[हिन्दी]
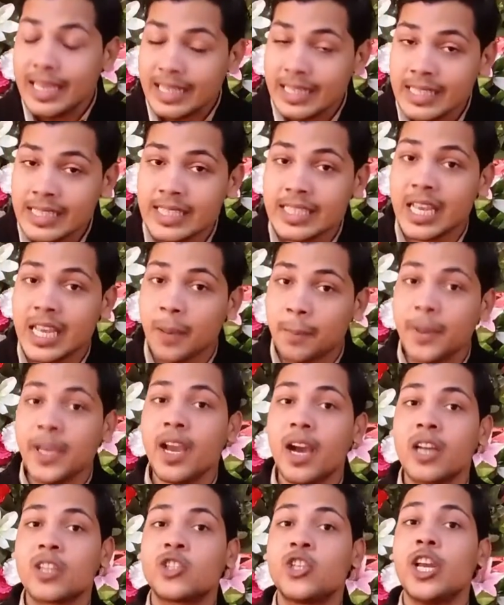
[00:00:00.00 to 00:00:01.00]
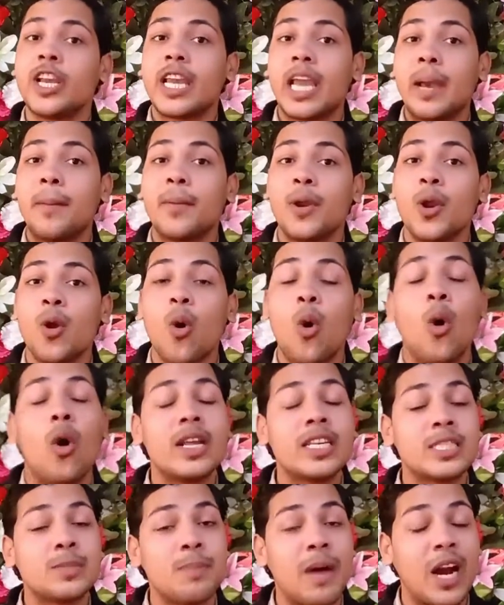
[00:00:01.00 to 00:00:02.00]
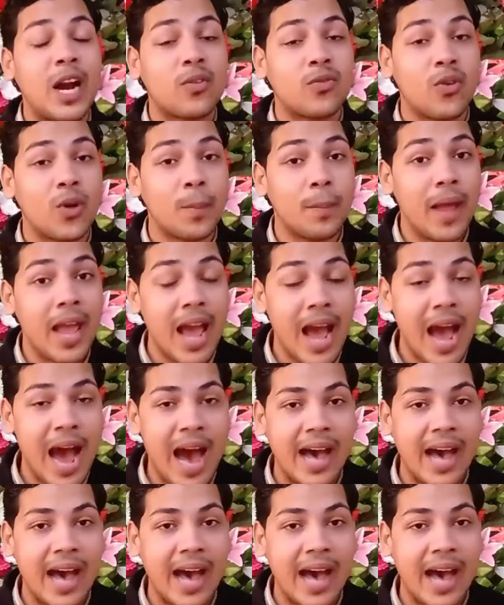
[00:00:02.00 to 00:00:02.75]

इनसे भी अच्छे कैमरे और स्मार्टफोन में